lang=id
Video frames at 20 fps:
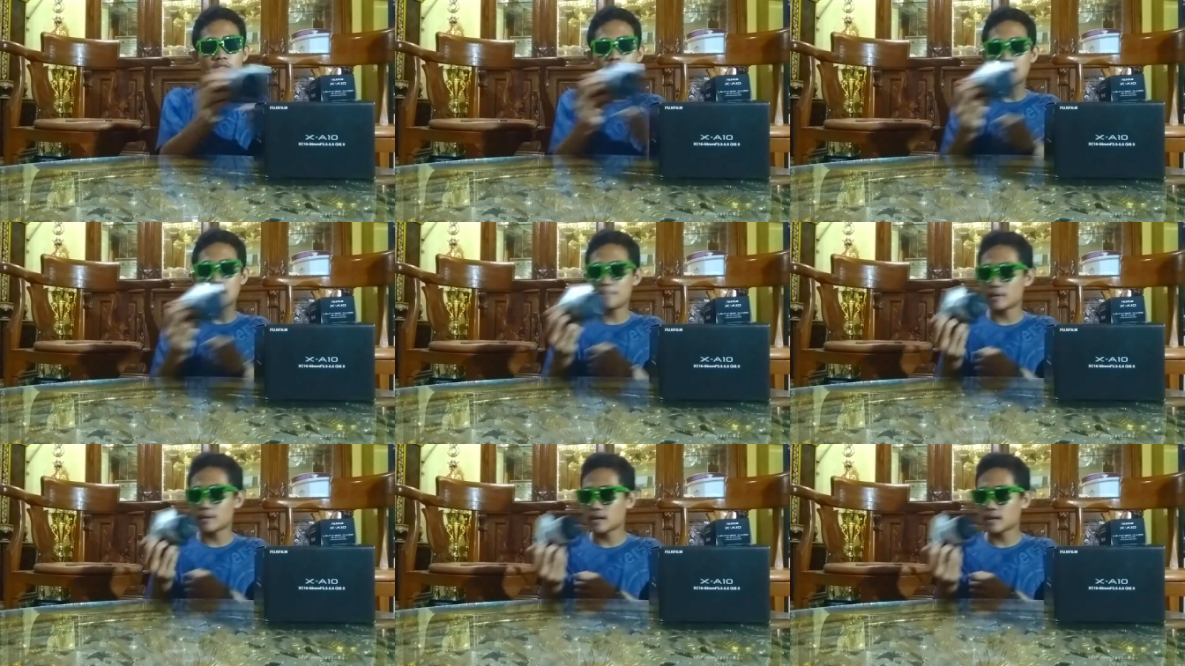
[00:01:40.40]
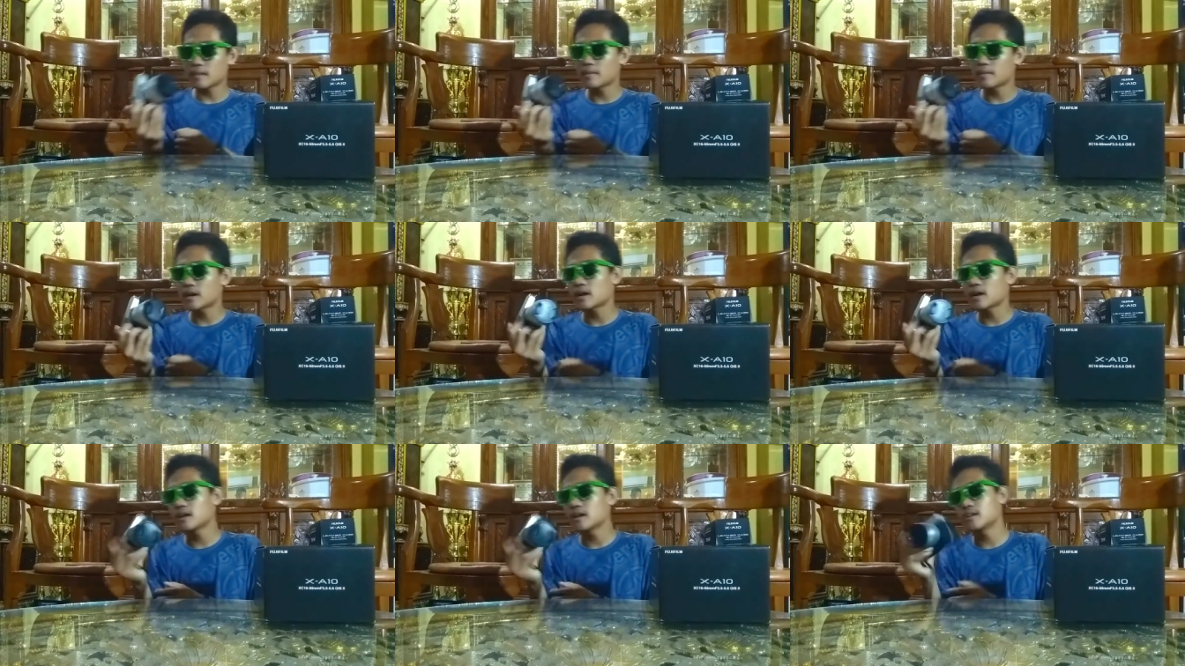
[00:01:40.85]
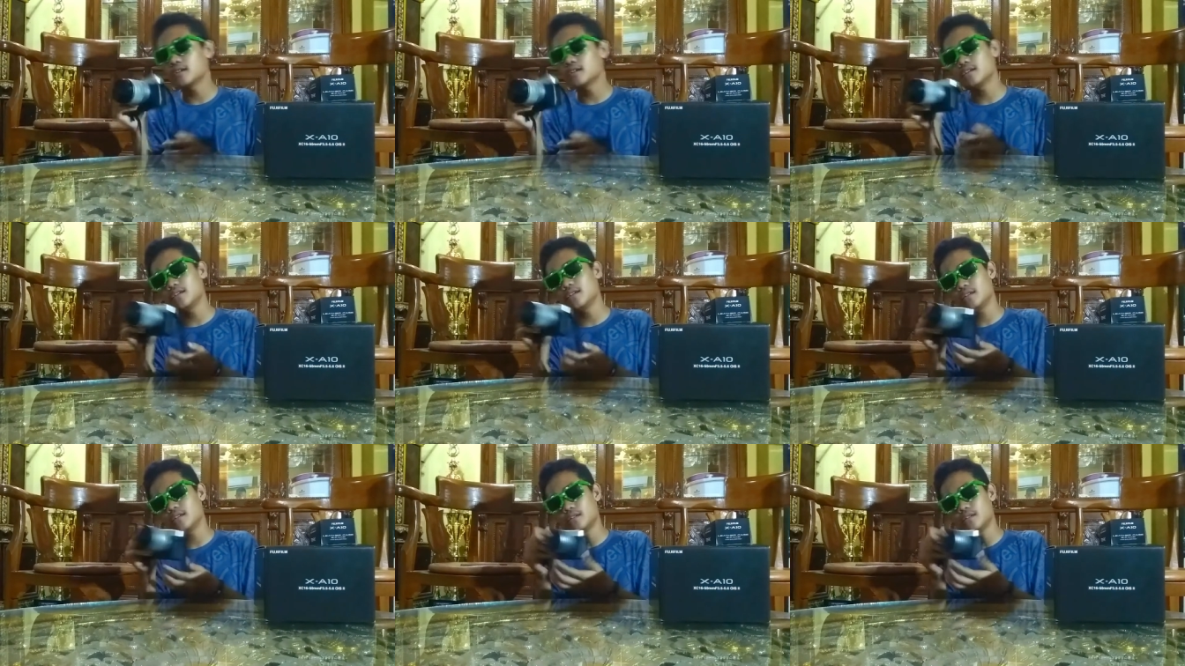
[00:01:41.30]
dapet kamera ini
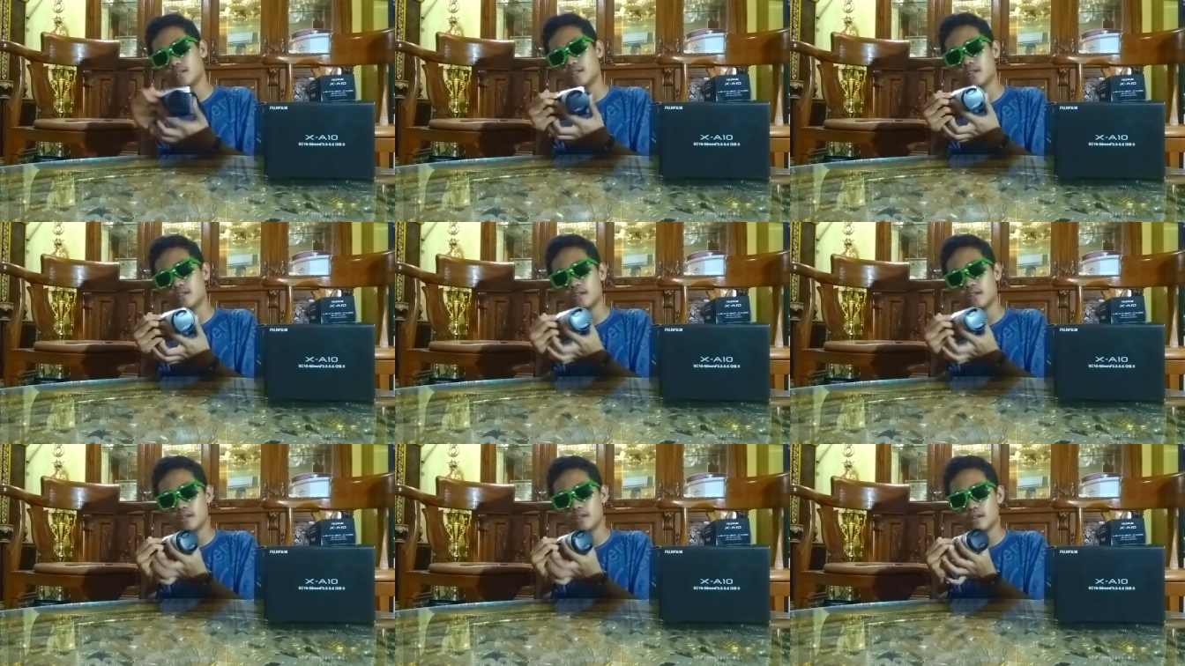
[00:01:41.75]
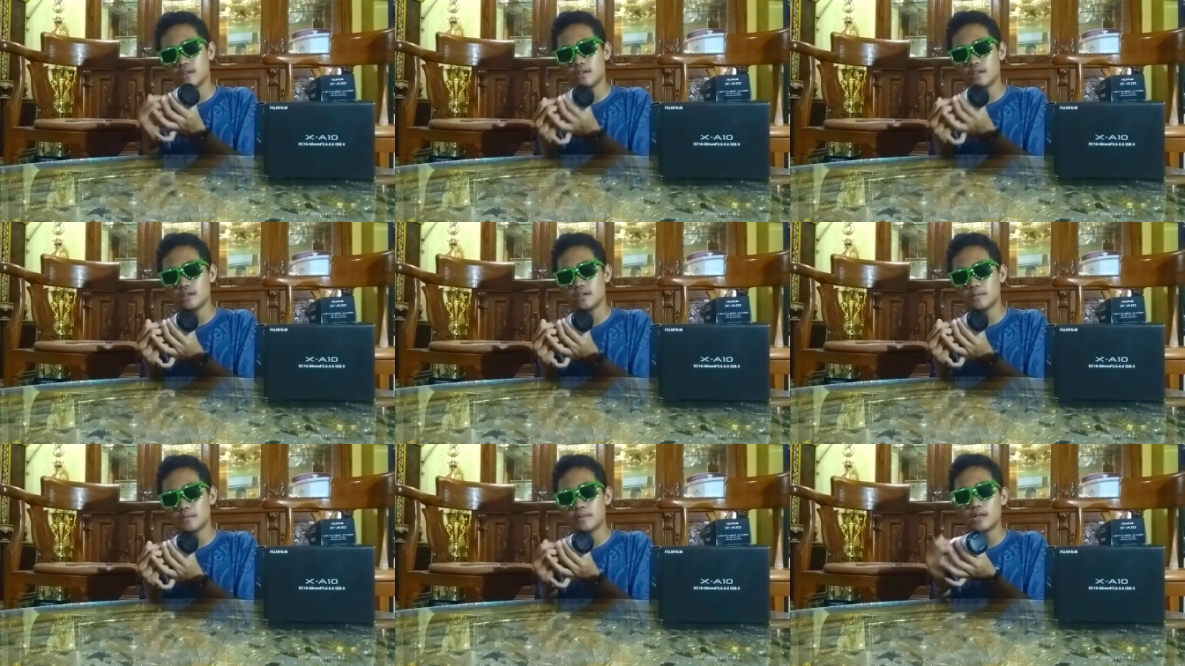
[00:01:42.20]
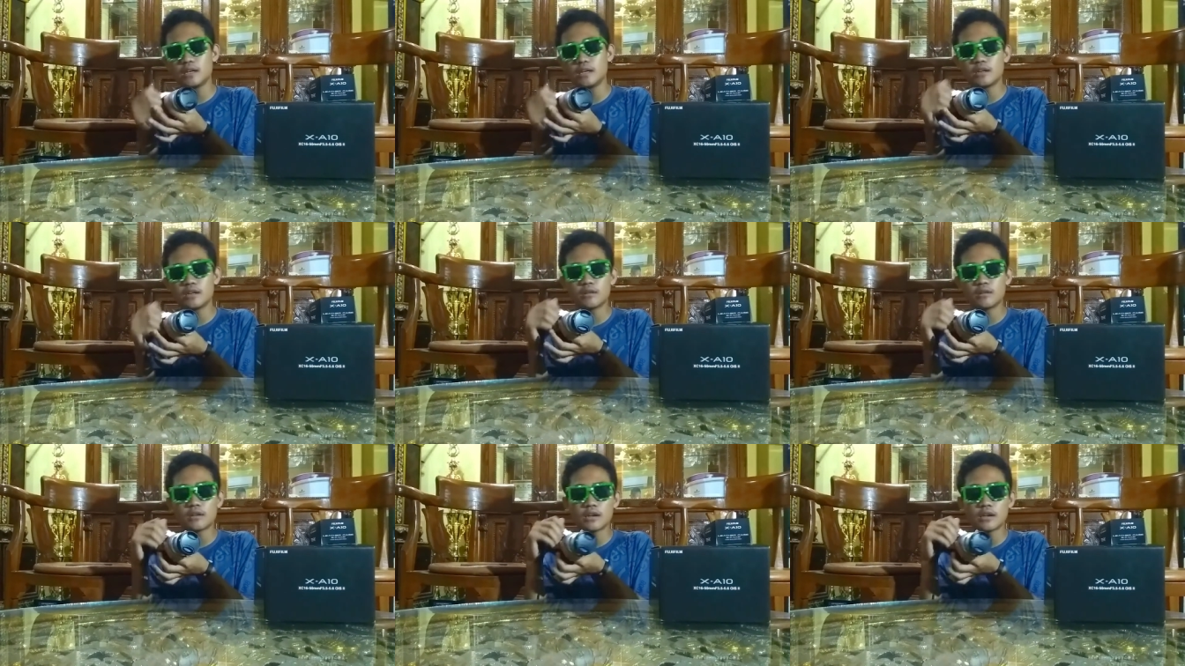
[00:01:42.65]

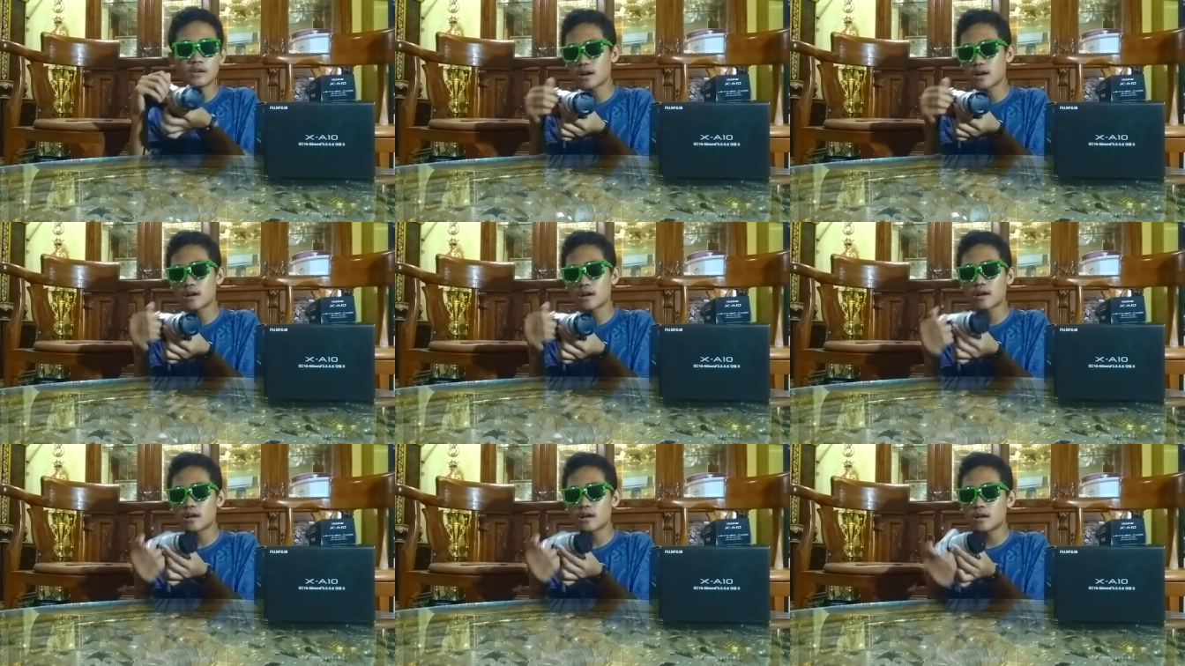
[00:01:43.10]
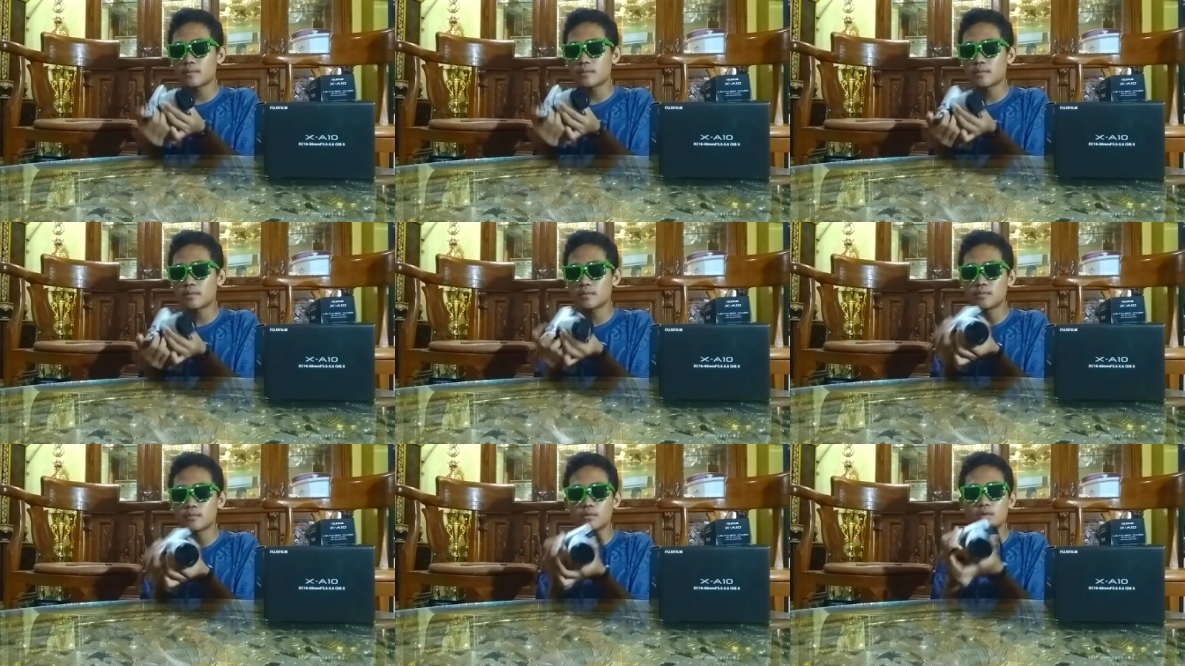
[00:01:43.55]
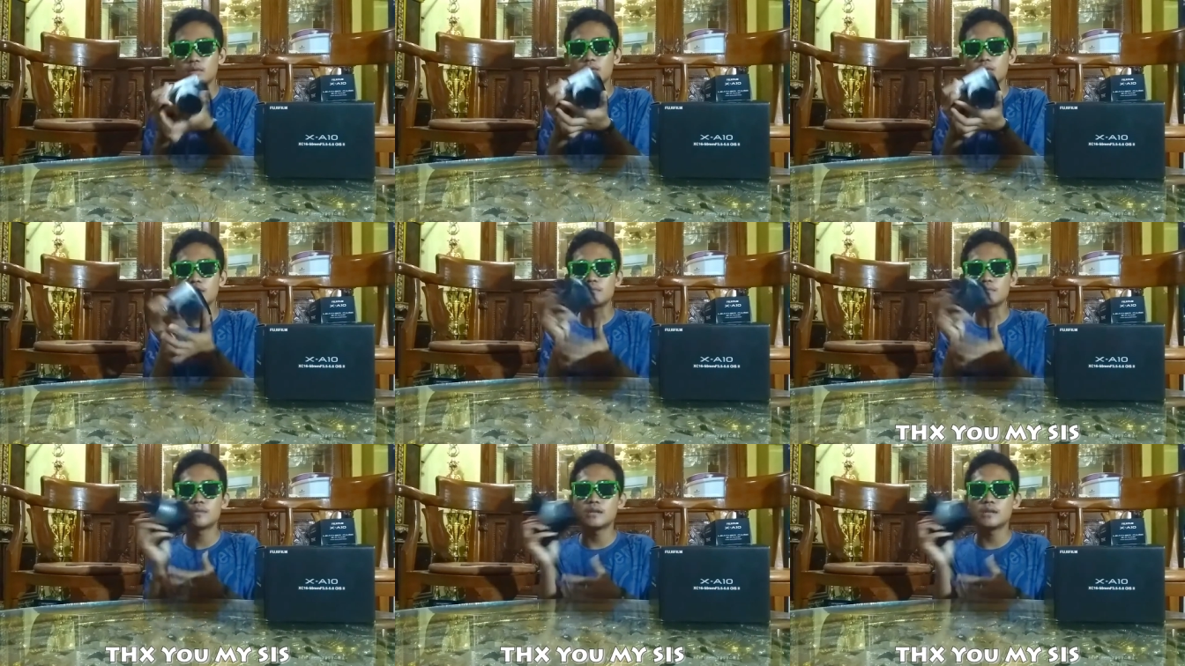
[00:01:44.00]
dibeliin oleh kakak perempuan
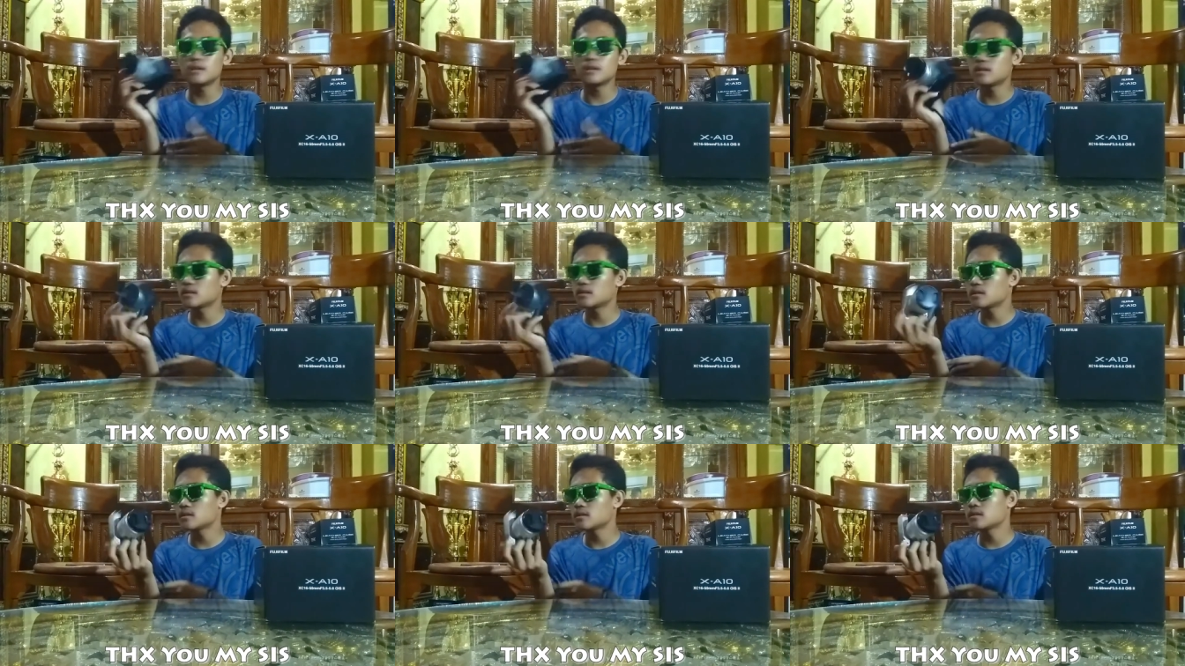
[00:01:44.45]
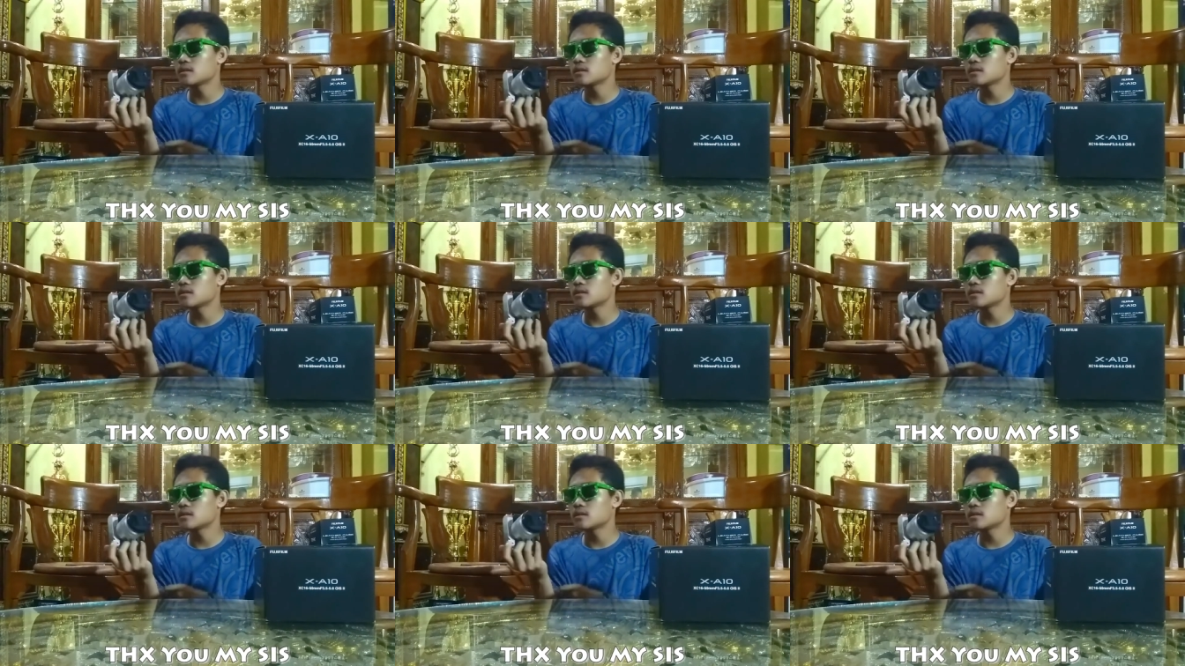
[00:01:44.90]
gue dibeliin